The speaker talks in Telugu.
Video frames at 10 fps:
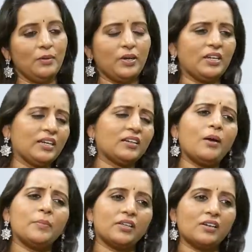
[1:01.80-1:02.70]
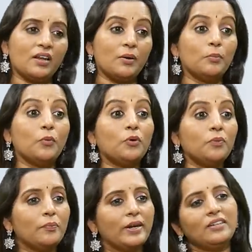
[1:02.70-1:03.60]
మరి ఇంకా మిగిలిన మూడు
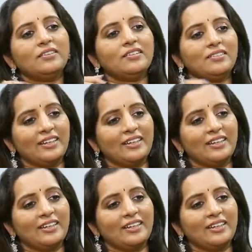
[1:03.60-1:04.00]
మెడిసిన్స్